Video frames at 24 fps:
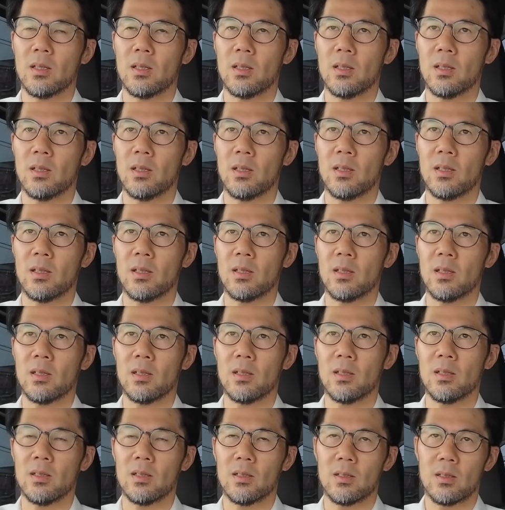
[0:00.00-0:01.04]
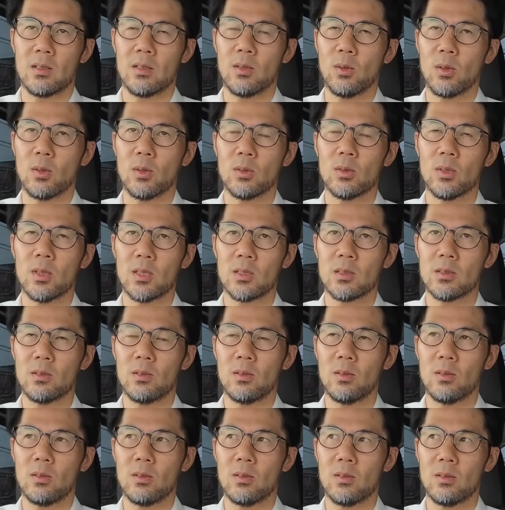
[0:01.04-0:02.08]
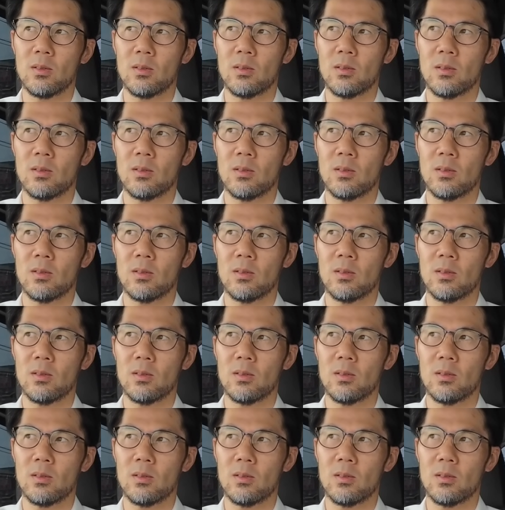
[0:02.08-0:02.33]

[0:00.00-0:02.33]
えー、今日は6月の